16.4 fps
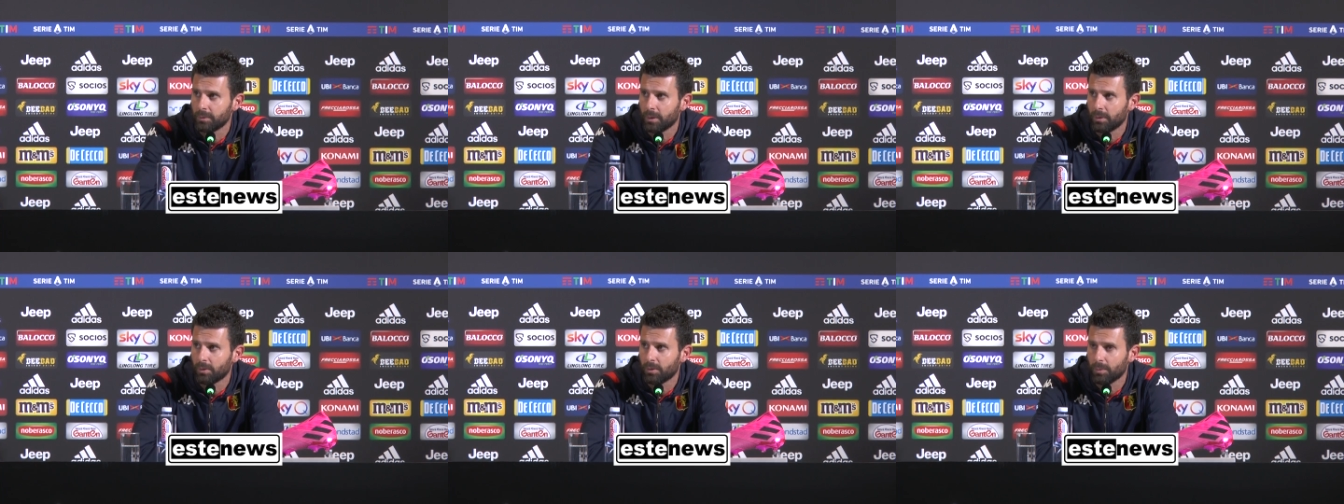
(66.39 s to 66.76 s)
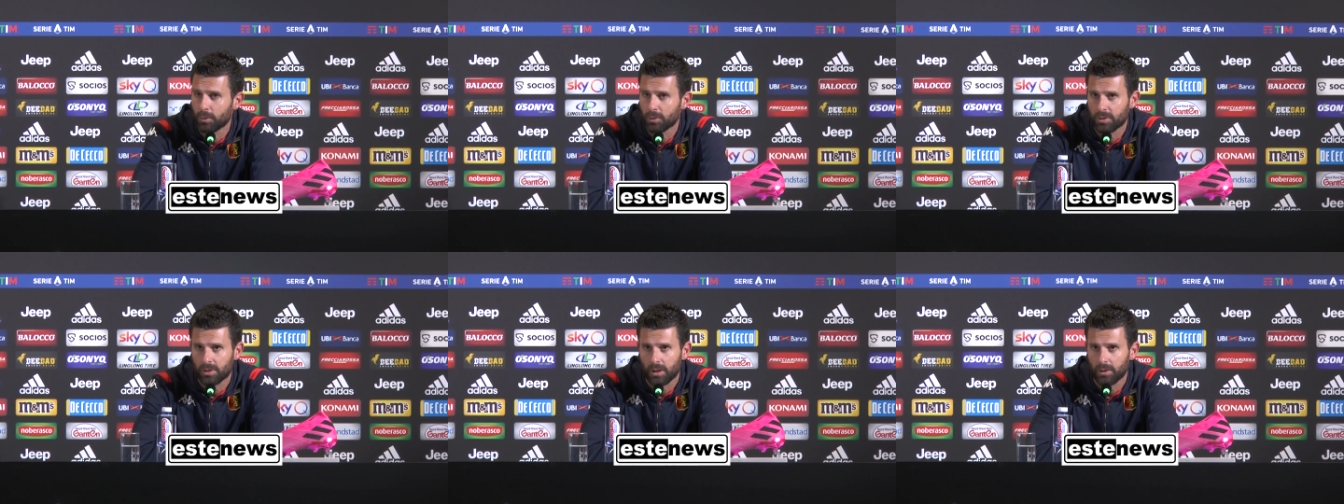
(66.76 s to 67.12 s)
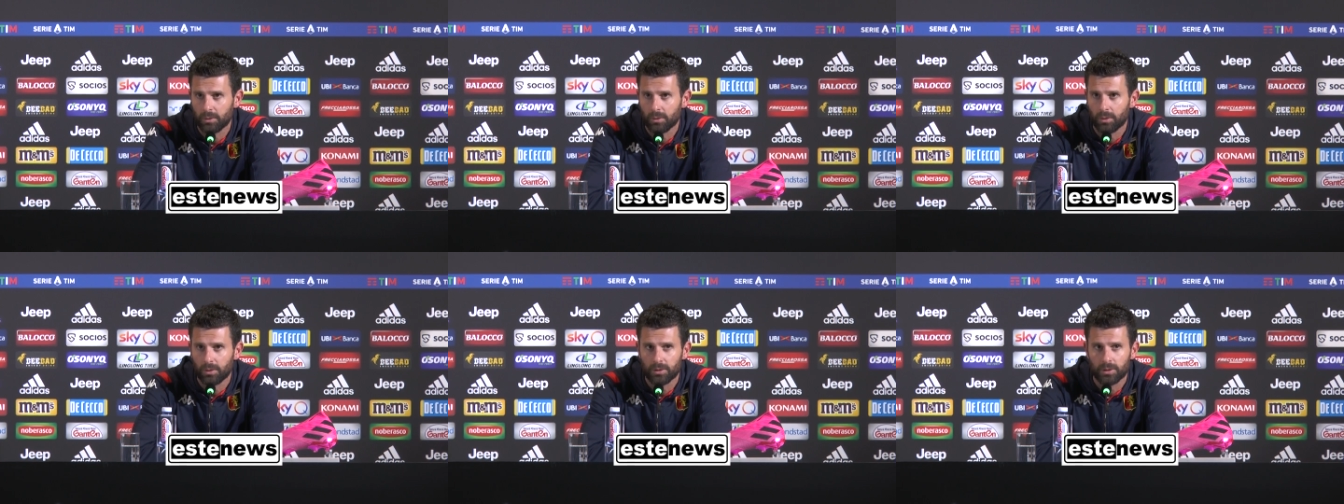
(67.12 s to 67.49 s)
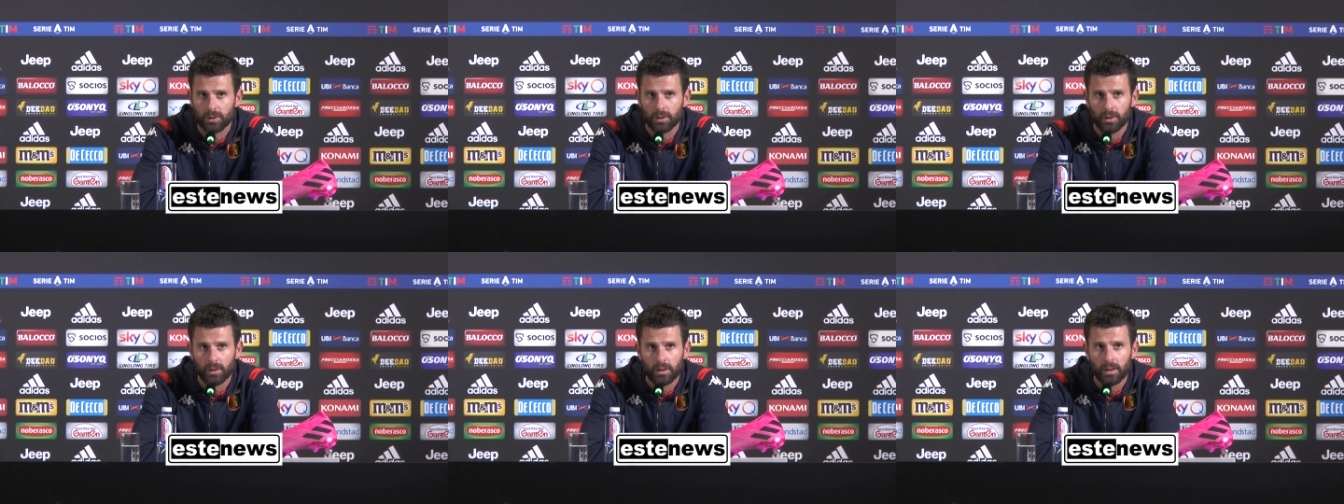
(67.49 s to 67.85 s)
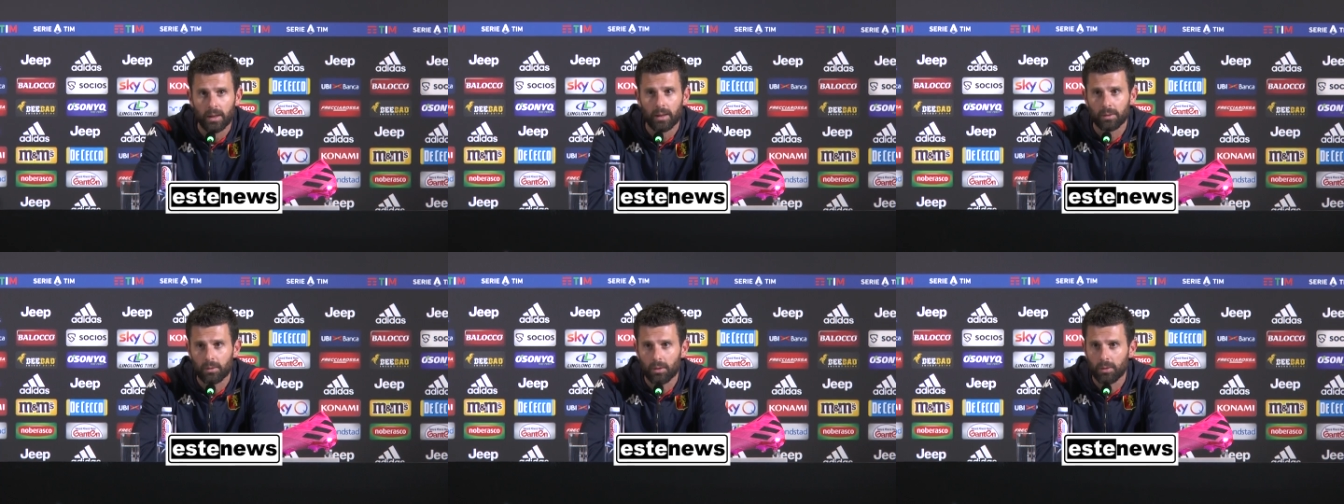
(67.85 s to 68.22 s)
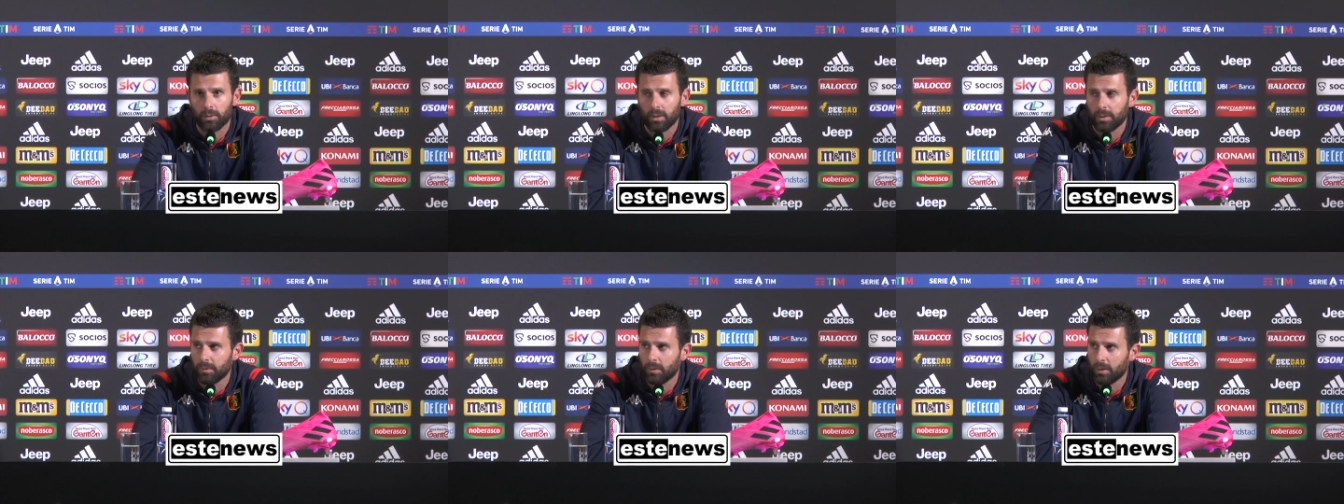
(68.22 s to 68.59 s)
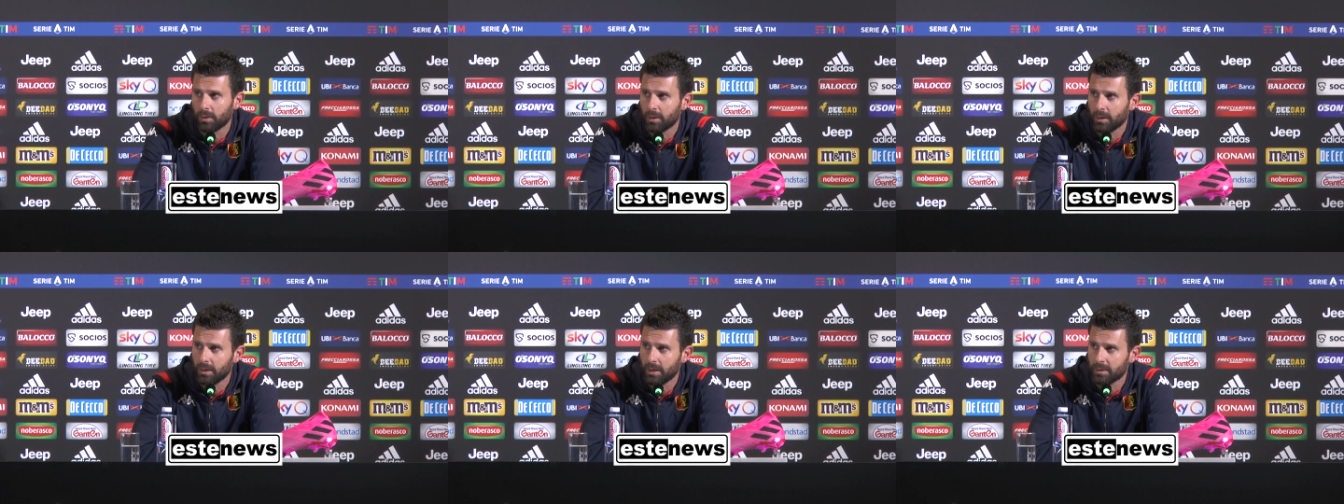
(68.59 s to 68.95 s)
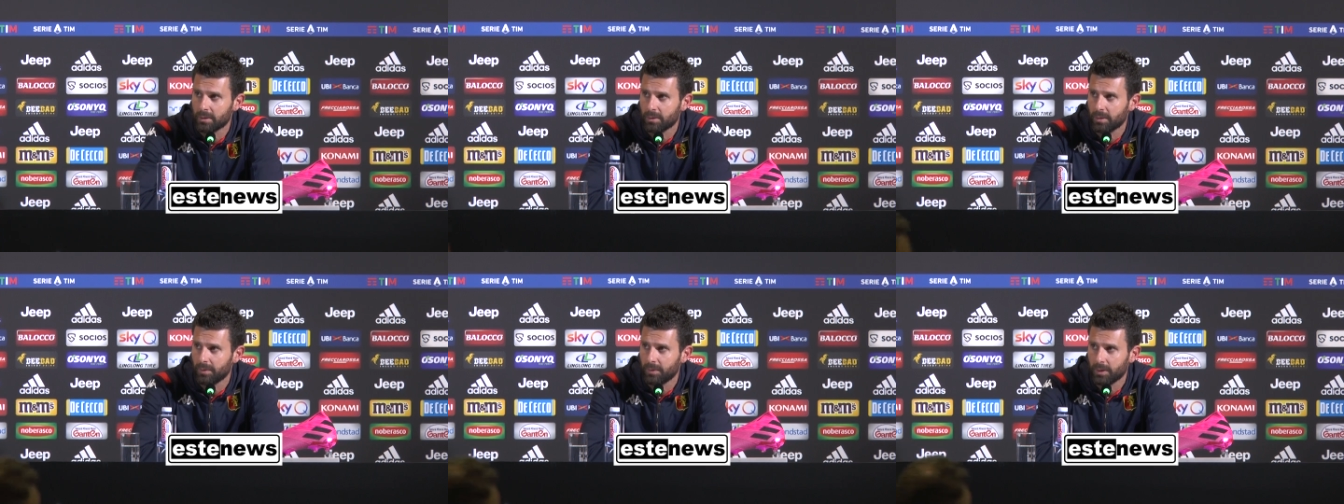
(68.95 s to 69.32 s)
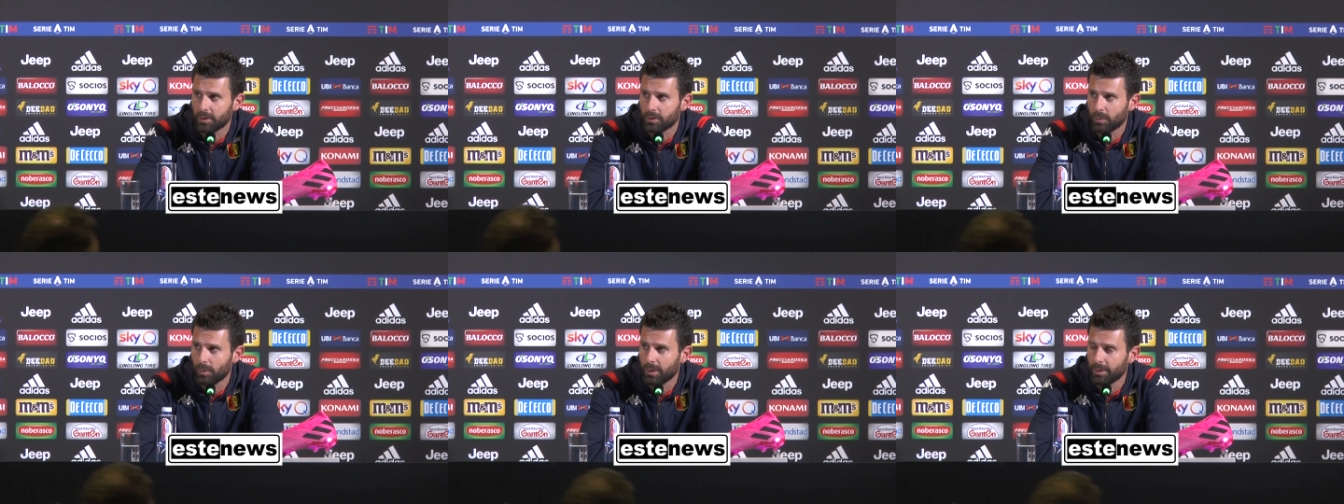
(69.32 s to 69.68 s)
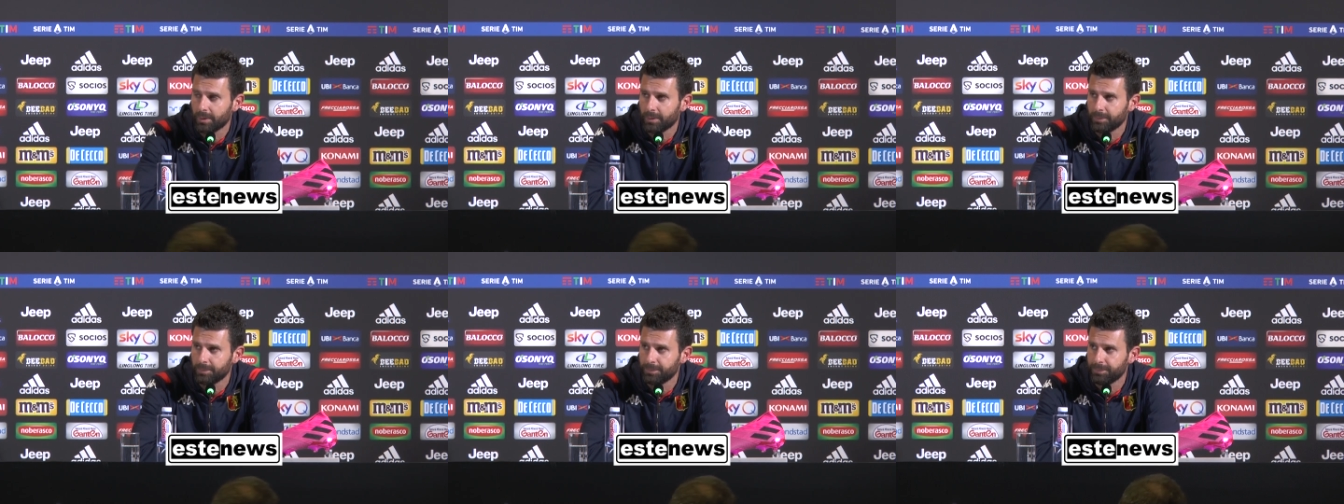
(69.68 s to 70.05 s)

hanno dimostrato oggi ancora una volta di essere una vera squadra